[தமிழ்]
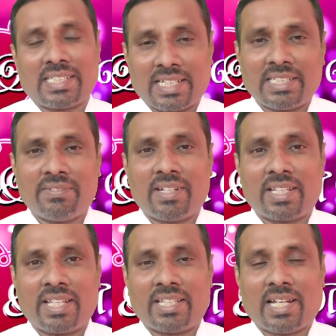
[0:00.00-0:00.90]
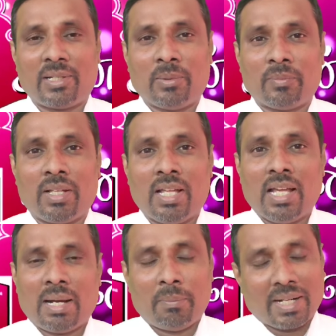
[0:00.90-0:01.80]
சிறந்து விளங்கியதாலும்
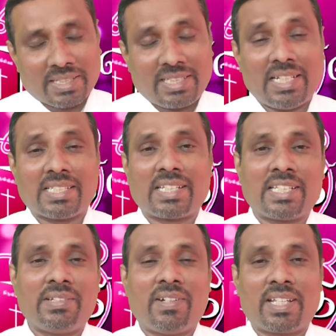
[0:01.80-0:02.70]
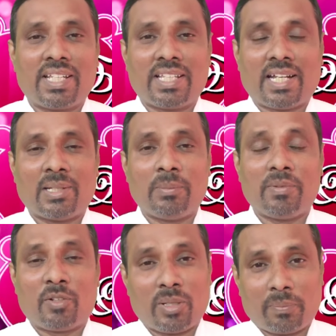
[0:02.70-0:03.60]
பக்தியில் சிறந்து விளங்கியதாலும்
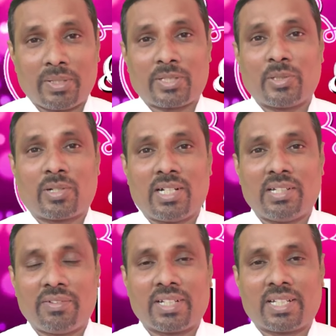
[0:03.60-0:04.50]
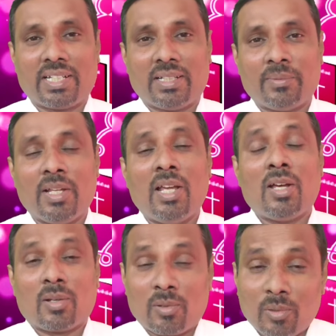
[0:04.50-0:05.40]
இவருடைய பெற்றோர்கள் இவருக்கு
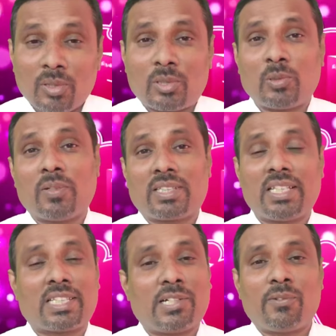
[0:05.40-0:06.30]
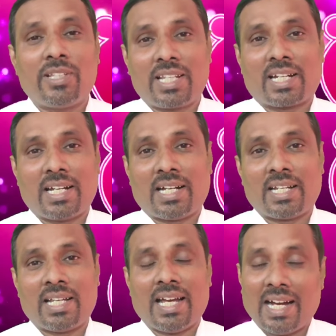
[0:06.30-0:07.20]
குருத்துவத்தை தழுவதற்கான
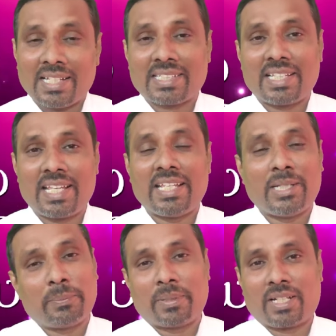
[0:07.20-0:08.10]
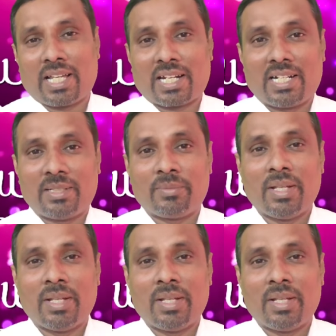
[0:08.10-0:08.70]
ஆசையை எழுப்புகிறார்கள்